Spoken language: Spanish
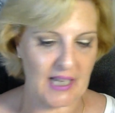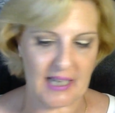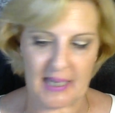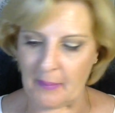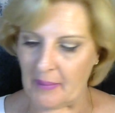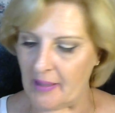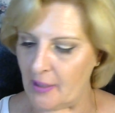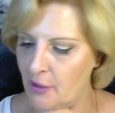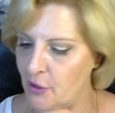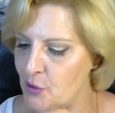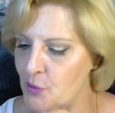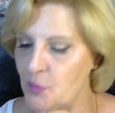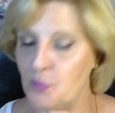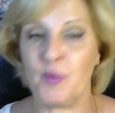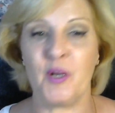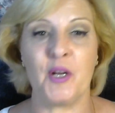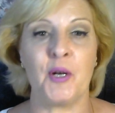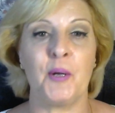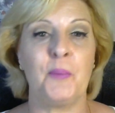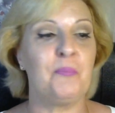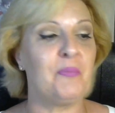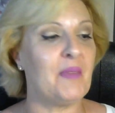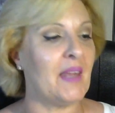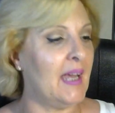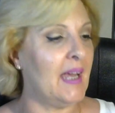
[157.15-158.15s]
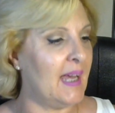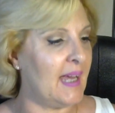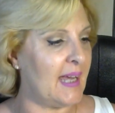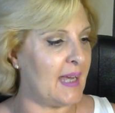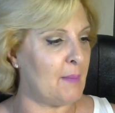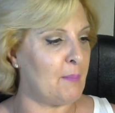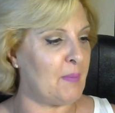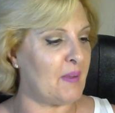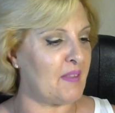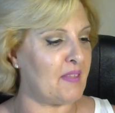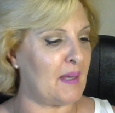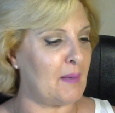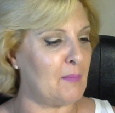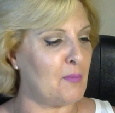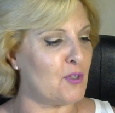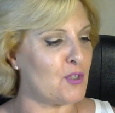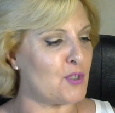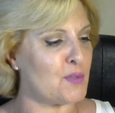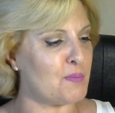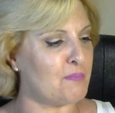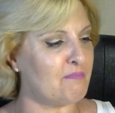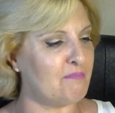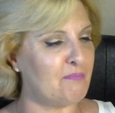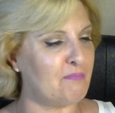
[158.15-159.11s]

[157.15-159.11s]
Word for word: acabados. Bueno, empezamos